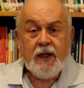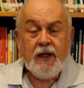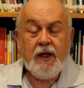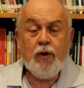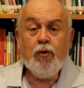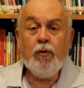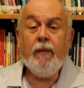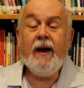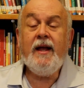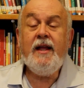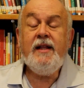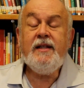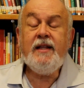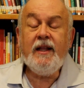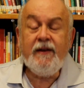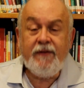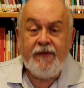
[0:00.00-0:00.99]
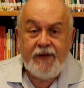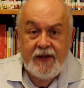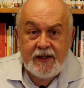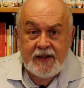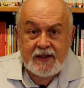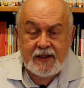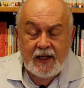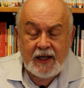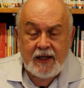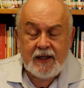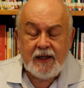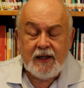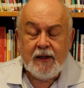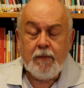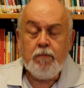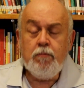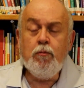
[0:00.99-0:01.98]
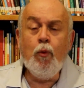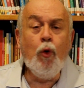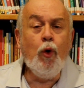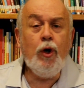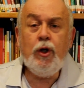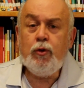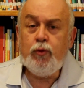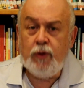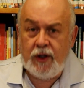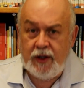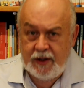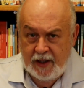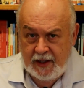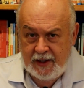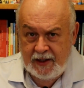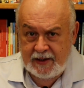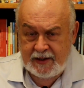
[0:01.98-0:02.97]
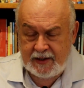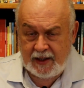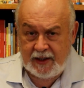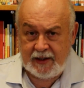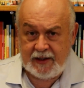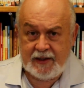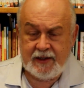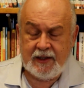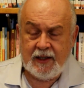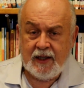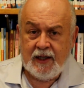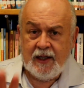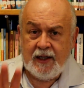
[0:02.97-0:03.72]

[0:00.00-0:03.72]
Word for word: e uma entrevista muito interessantes.